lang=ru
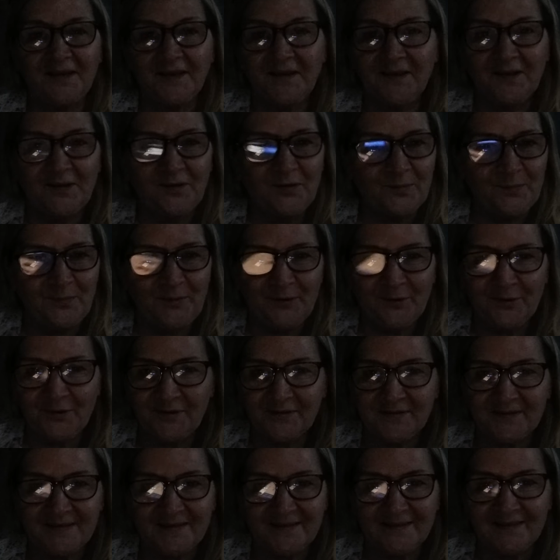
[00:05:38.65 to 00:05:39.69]
И люблю
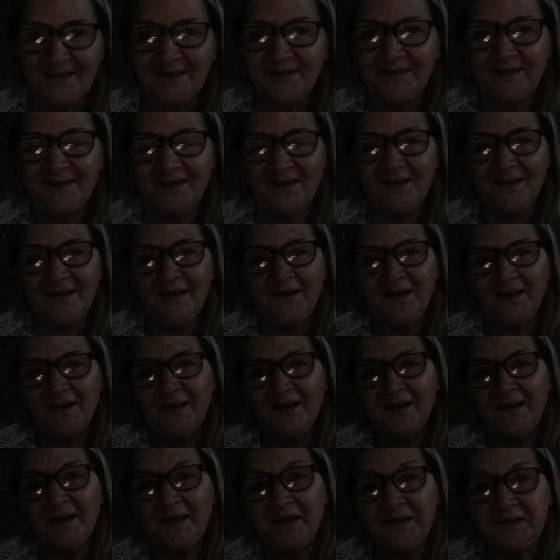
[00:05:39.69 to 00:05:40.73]
сильно
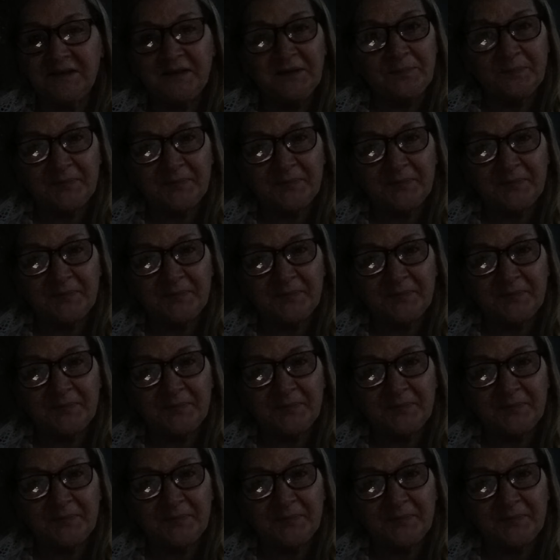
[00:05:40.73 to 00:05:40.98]
эти